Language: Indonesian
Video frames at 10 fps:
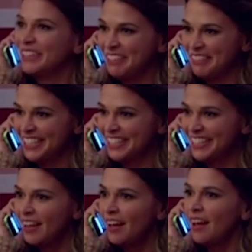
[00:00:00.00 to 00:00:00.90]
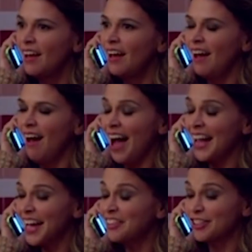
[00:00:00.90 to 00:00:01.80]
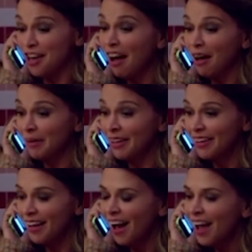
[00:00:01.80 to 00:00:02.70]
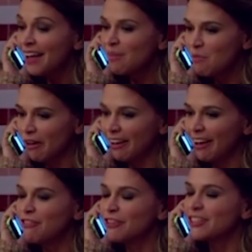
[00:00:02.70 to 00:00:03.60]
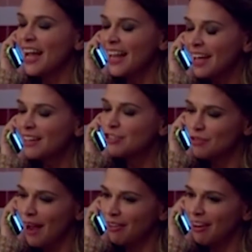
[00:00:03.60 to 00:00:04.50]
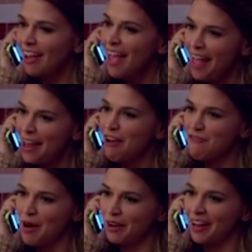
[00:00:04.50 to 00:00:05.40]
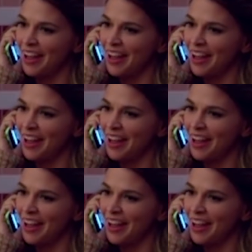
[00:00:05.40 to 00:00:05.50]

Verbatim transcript: Banyak pertanyaan yang hanya akan terjawab ketika kalian menyaksikan series ini secara full. Dan